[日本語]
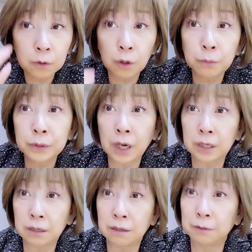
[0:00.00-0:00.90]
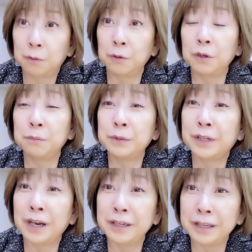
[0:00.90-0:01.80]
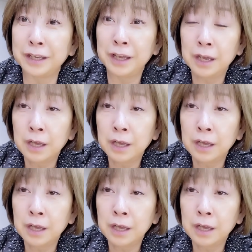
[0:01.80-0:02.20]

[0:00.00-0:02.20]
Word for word: 光カー